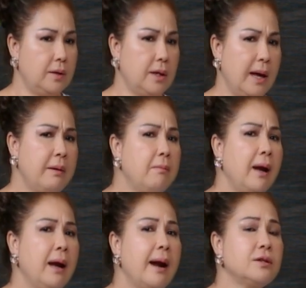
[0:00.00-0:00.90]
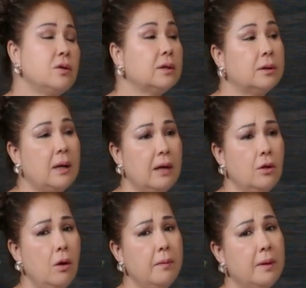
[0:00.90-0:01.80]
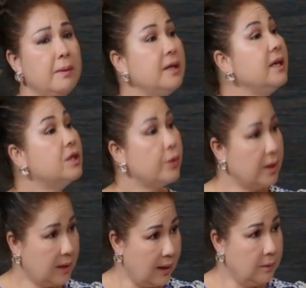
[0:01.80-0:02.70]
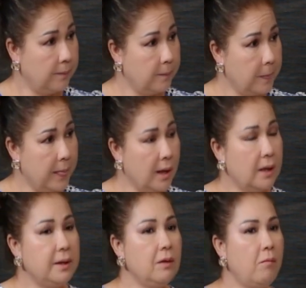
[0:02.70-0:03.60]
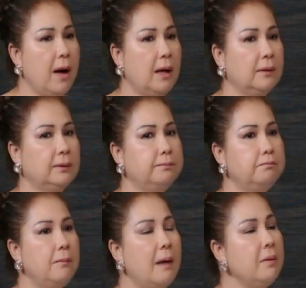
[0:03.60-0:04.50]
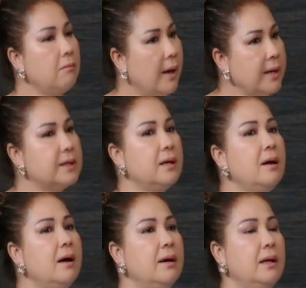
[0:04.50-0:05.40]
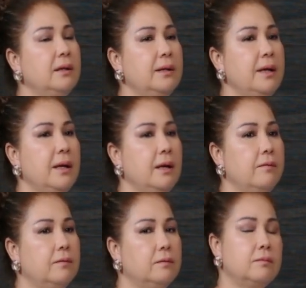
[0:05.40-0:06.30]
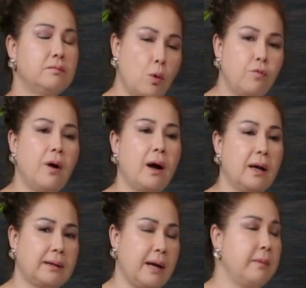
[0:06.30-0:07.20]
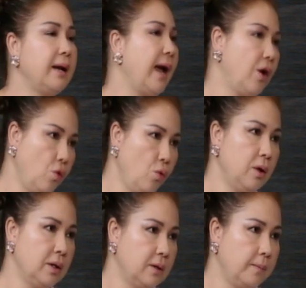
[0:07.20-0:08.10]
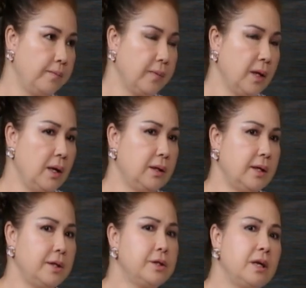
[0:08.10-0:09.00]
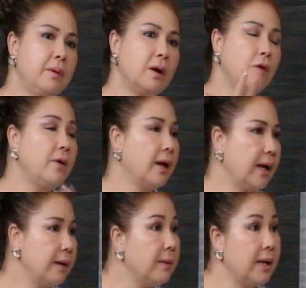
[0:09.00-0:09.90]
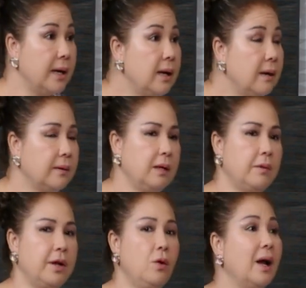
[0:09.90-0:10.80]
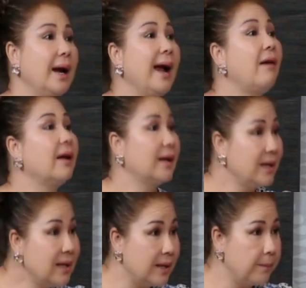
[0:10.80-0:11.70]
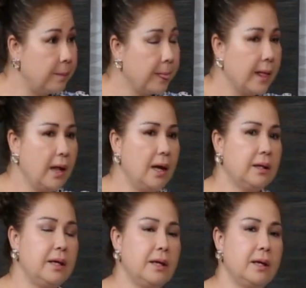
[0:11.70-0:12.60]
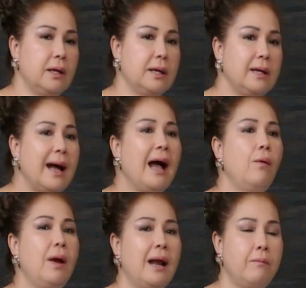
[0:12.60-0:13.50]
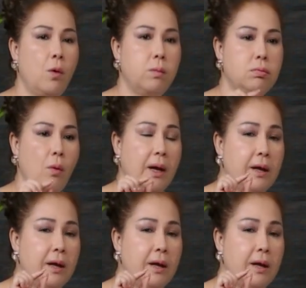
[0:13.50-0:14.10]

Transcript: thì hai mươi mấy là đa số là, là do mình bị di truyền thảo à. nhưng mà ba mươi mấy trở lên đó thì một phần là tại mình ăn uống nữa thì trước khi mình nói về cái bỉ đó thì mình hiểu là gao là cái gì yeah. Dạ. thì gao là một một